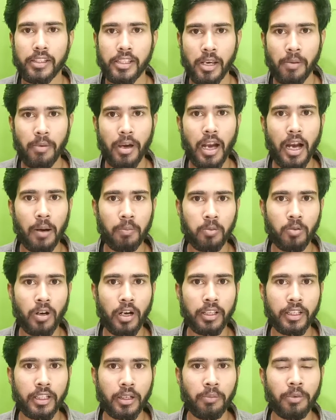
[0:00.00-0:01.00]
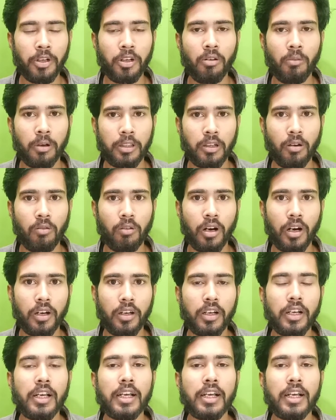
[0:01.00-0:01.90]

ये मैं आपको आज का वीडियो में बताऊँगा